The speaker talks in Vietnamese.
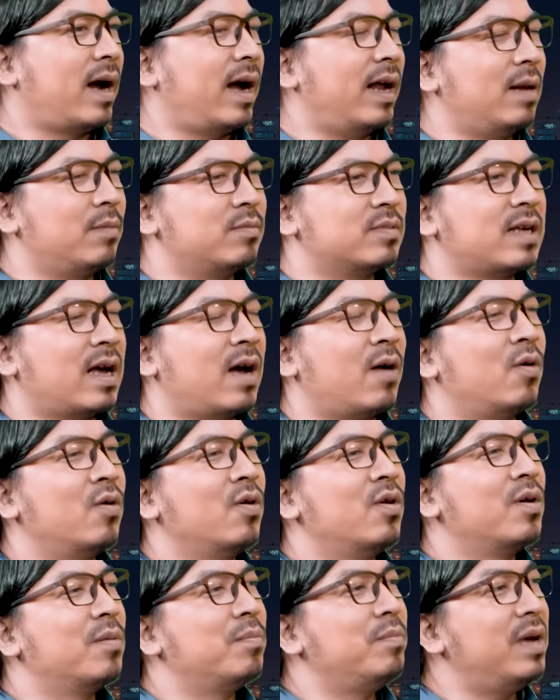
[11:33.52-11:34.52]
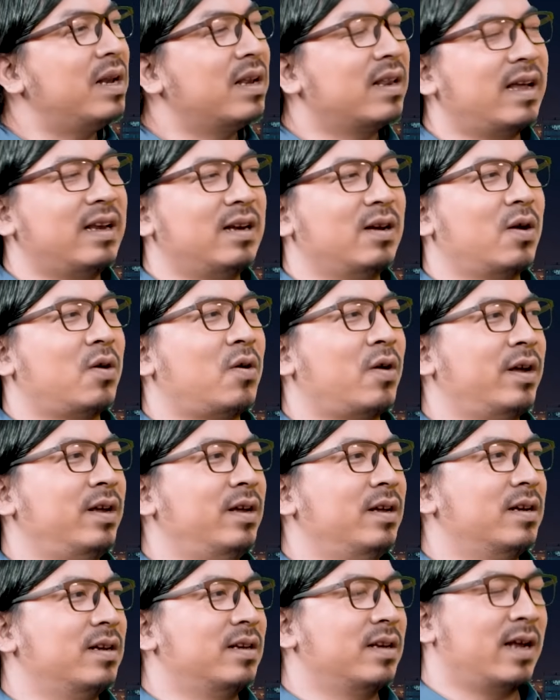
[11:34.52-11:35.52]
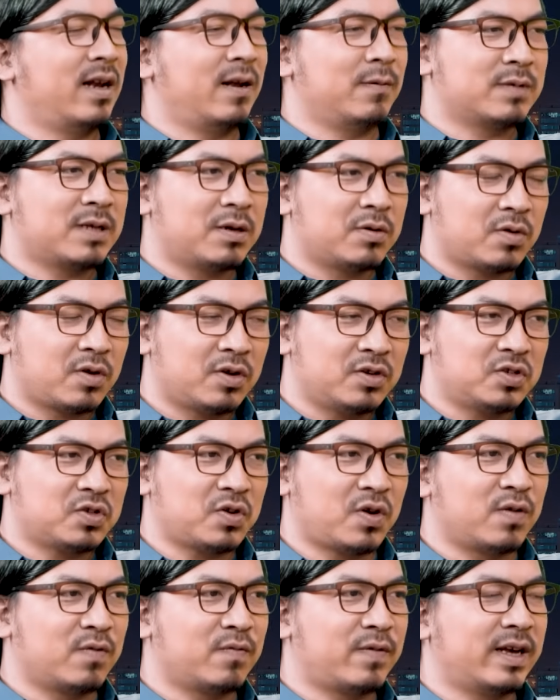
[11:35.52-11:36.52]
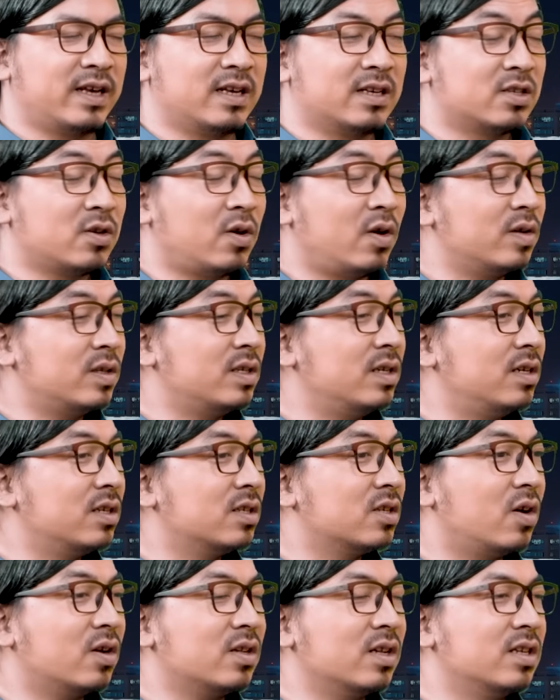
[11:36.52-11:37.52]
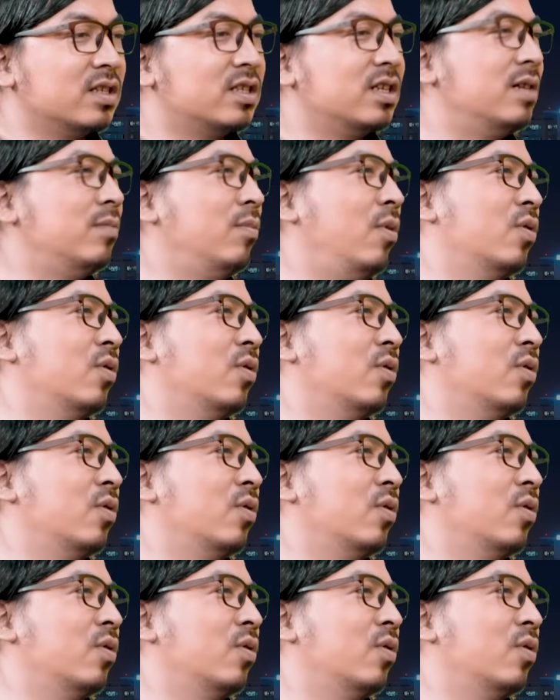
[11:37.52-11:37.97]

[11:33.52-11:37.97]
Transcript: mà hãy làm sao biết cách nói để làm sao nói tròn vành rõ chữ rõ từng chữ